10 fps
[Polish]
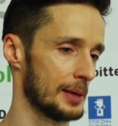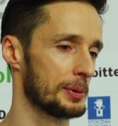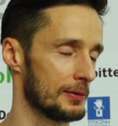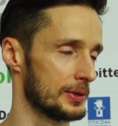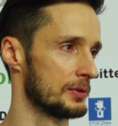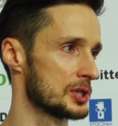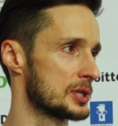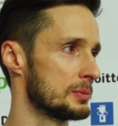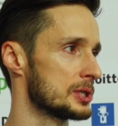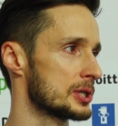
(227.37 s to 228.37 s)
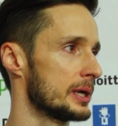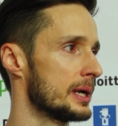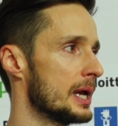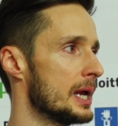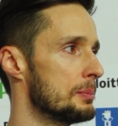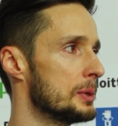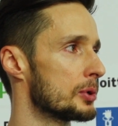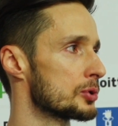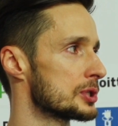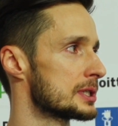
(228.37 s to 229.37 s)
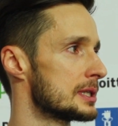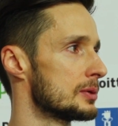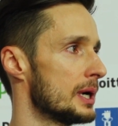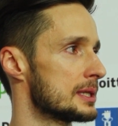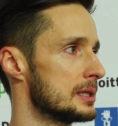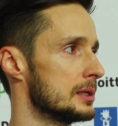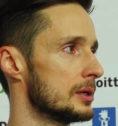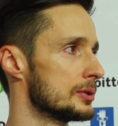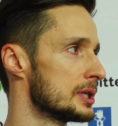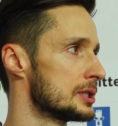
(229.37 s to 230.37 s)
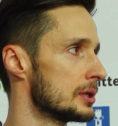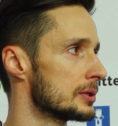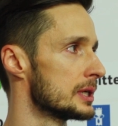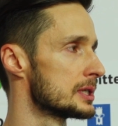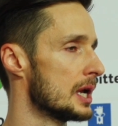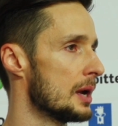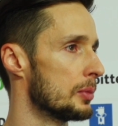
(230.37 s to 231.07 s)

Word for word: Naprawdę. Wierzcie mi, że mimo różnych sytuacji, odejść, nie odejść,